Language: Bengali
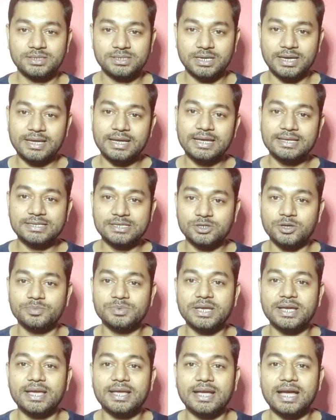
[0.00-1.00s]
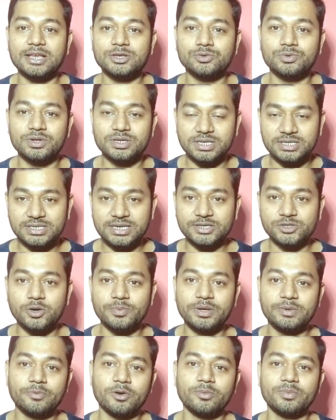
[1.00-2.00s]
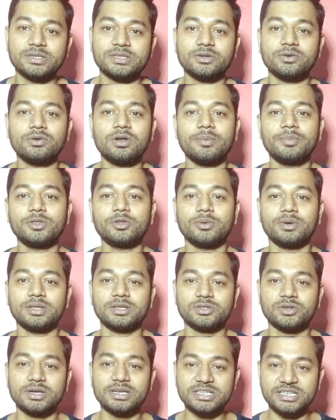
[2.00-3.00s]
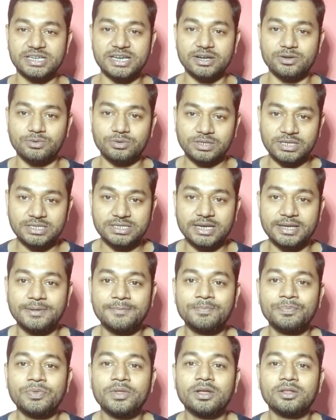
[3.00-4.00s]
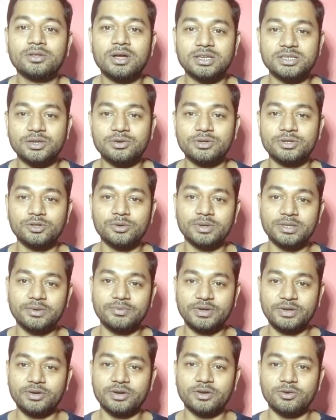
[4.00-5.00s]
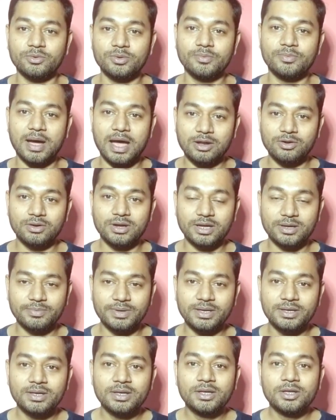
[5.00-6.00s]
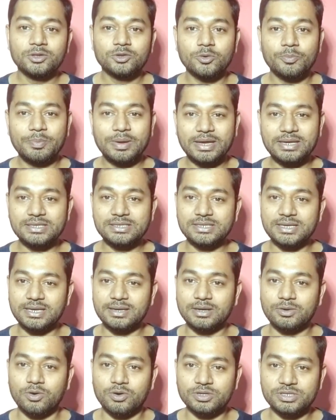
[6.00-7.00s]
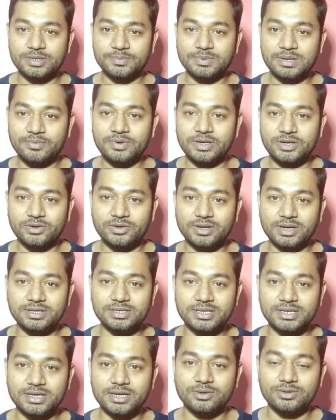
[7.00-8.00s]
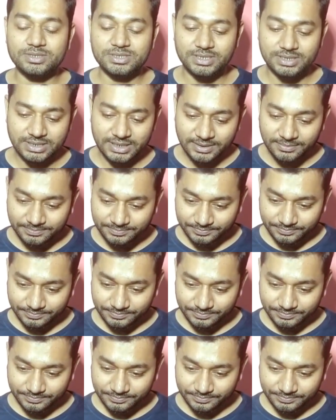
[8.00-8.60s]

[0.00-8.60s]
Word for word: জায়গায় যেসব জায়গায় কাজ করেছে সেই সব ইনফরমেশানগুলো আমি তোমাদের সঙ্গে শেয়ার করতে চাই তো আশা করি তোমাদের ভিডিওটা খুবই ভালো লাগবে তো মেন যে কনসেপ্টটা ভিডিওটার সেটা হচ্ছে যে